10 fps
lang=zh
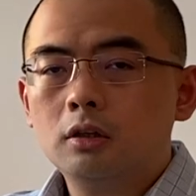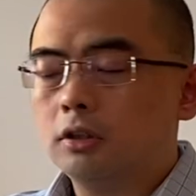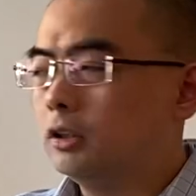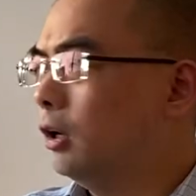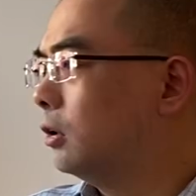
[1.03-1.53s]

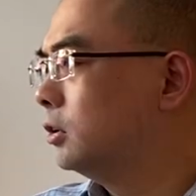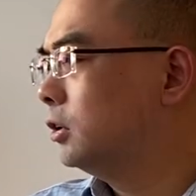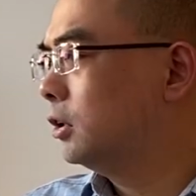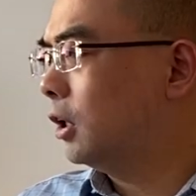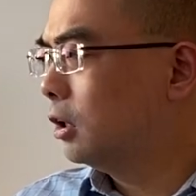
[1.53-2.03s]
大家好，今
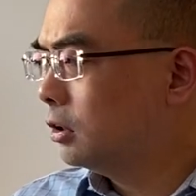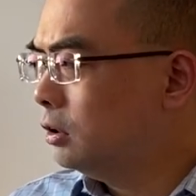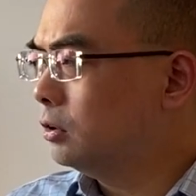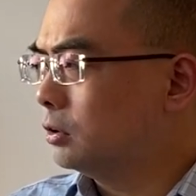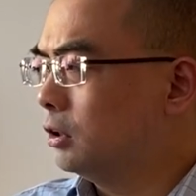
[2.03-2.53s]
天是二零
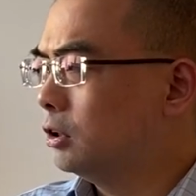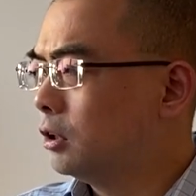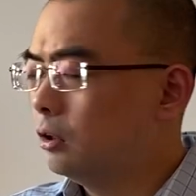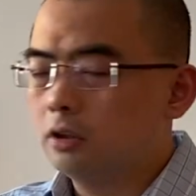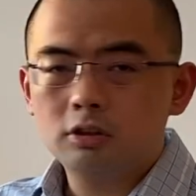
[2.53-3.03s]
一九年的
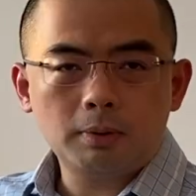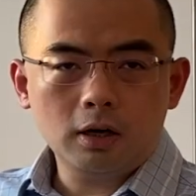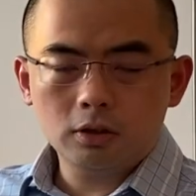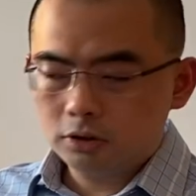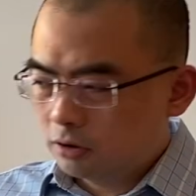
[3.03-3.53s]
十二月十八
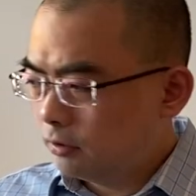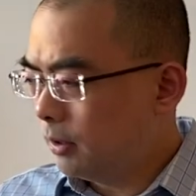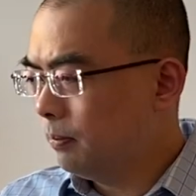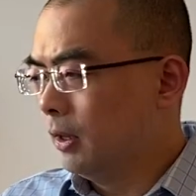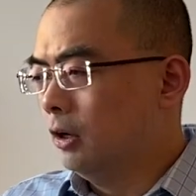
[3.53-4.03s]
号，星期
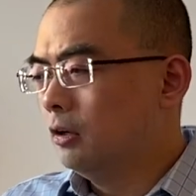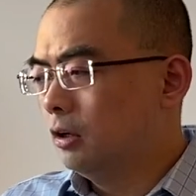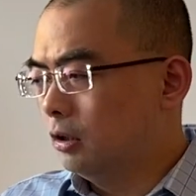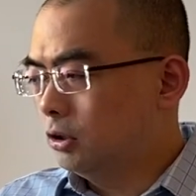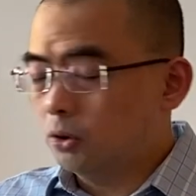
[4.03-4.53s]
三。
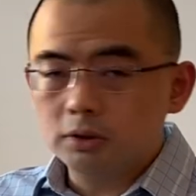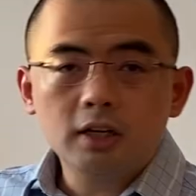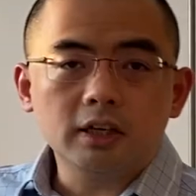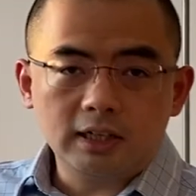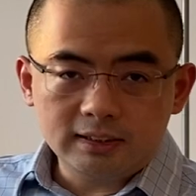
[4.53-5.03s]
呃，首
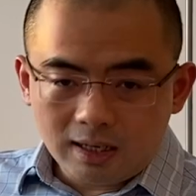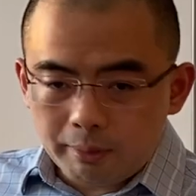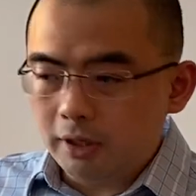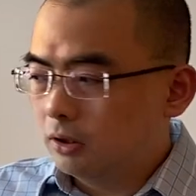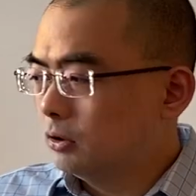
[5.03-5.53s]
先给大家
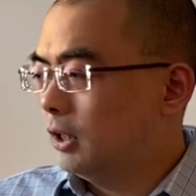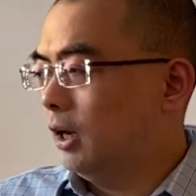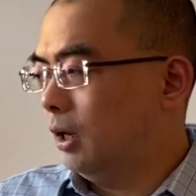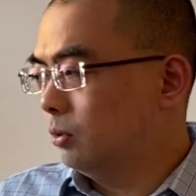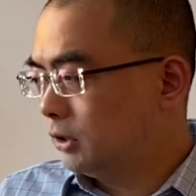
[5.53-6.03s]
赔礼道歉
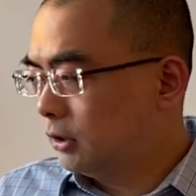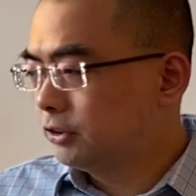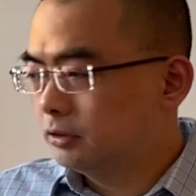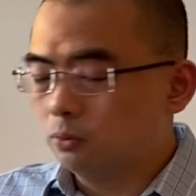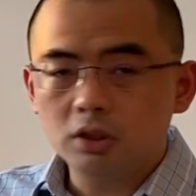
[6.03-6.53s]
啊，我上
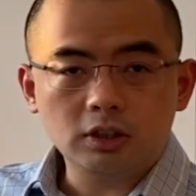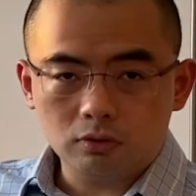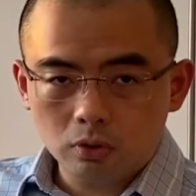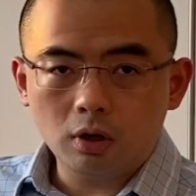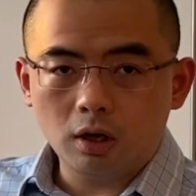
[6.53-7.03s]
次我讲
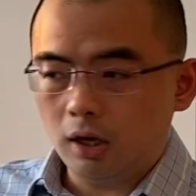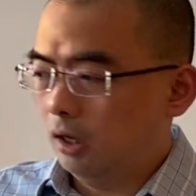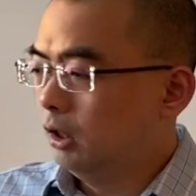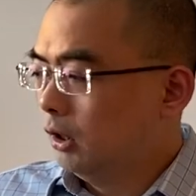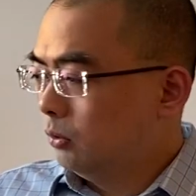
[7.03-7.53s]
错了
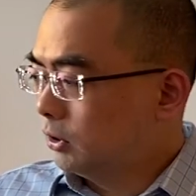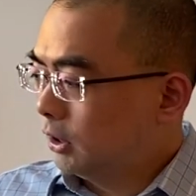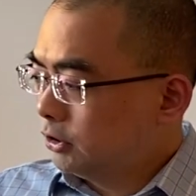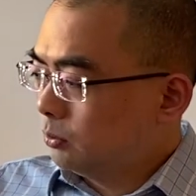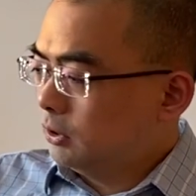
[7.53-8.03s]
啊，我
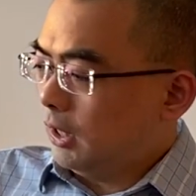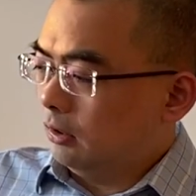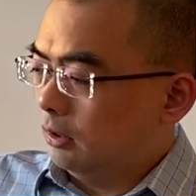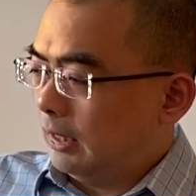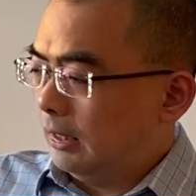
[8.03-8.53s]
上次我讲
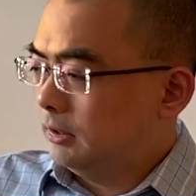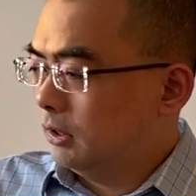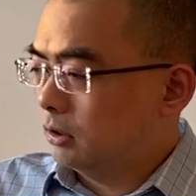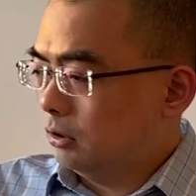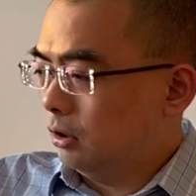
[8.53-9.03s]
了拿
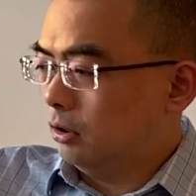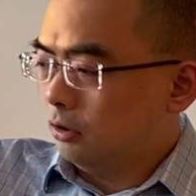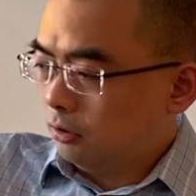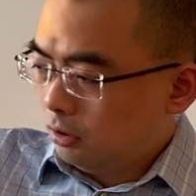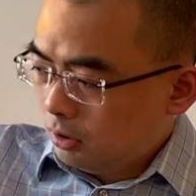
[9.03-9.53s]
这
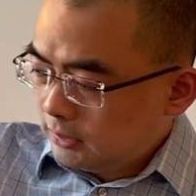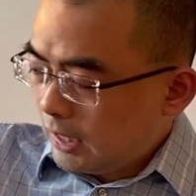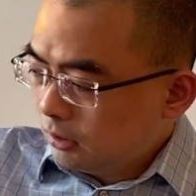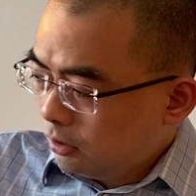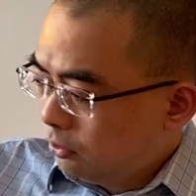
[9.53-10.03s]
个呃
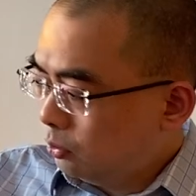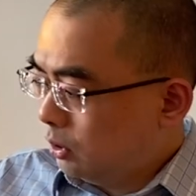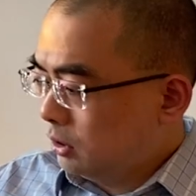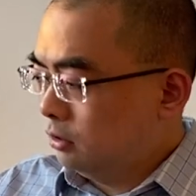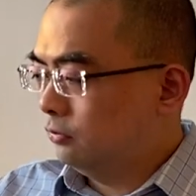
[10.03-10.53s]
佳能、
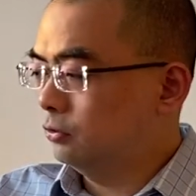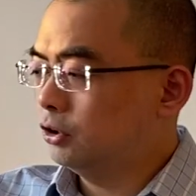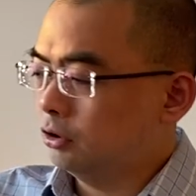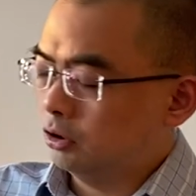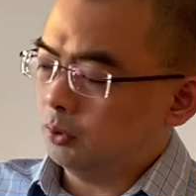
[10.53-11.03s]
索尼服
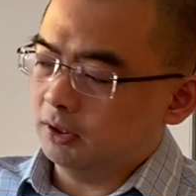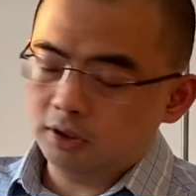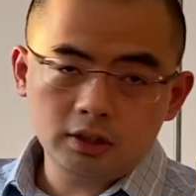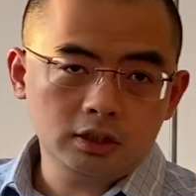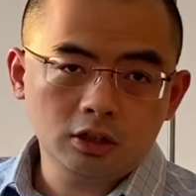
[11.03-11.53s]
饰转
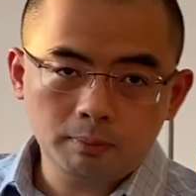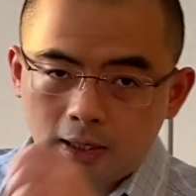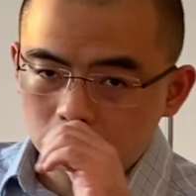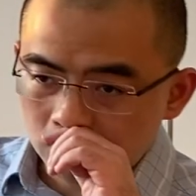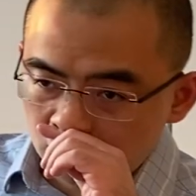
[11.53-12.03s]
接这幺幺
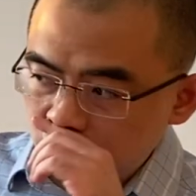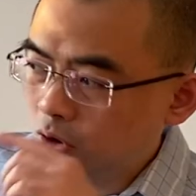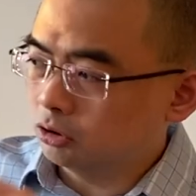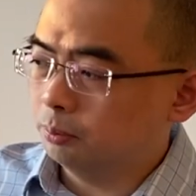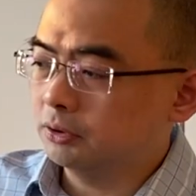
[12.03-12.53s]
八九幺之
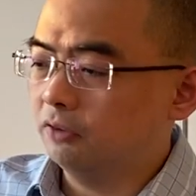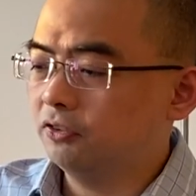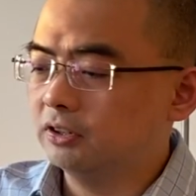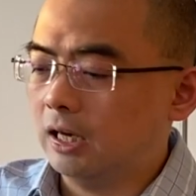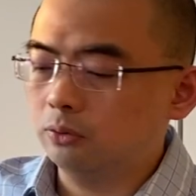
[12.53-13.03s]
后呢，不能
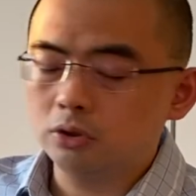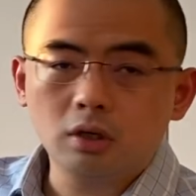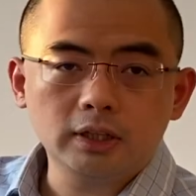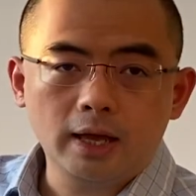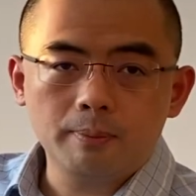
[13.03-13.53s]
放大对
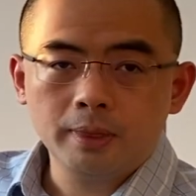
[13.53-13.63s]
焦点。